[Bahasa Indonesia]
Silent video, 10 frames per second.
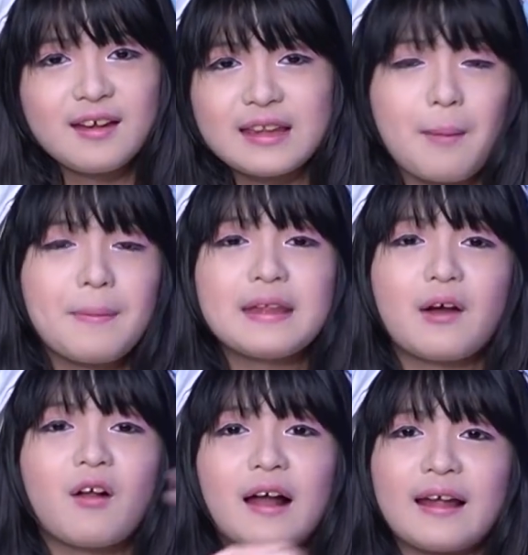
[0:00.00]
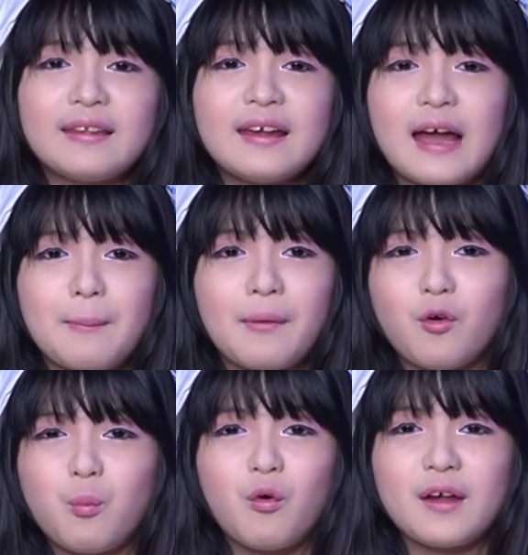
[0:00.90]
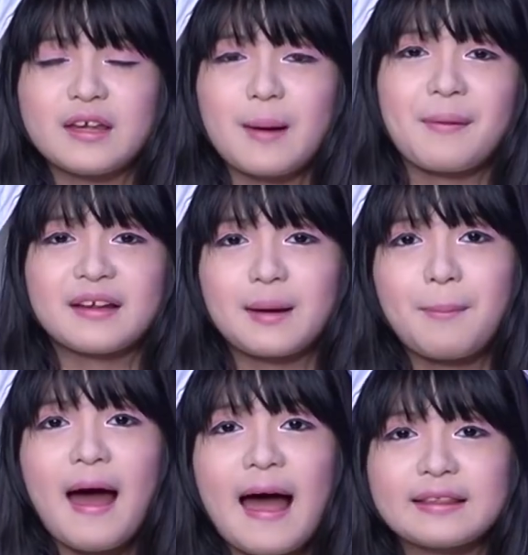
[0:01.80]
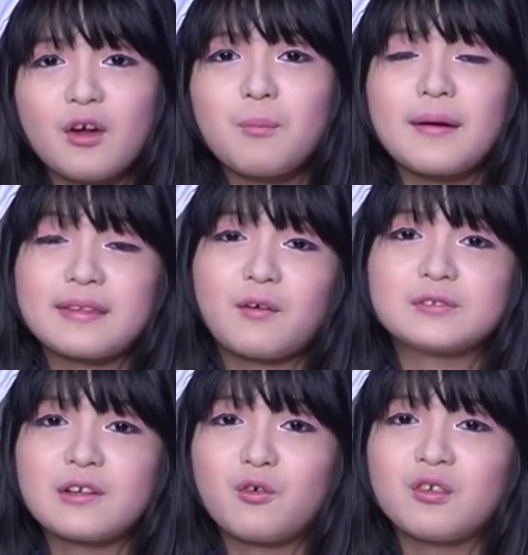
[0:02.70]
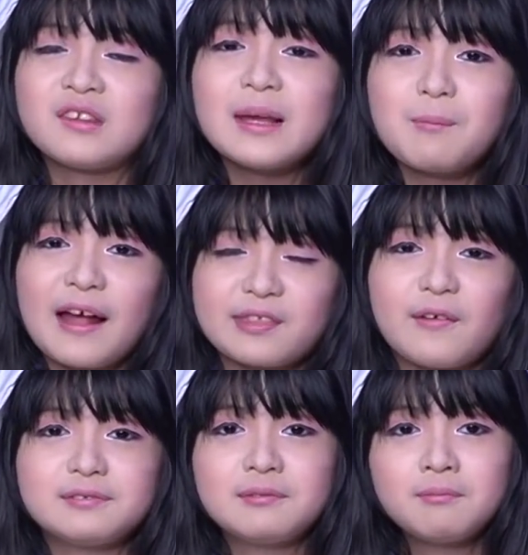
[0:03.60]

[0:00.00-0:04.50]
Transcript: Tapi Nicole kali ini nggak menghubungi siapa-siapa atau main Sakura School Simulator.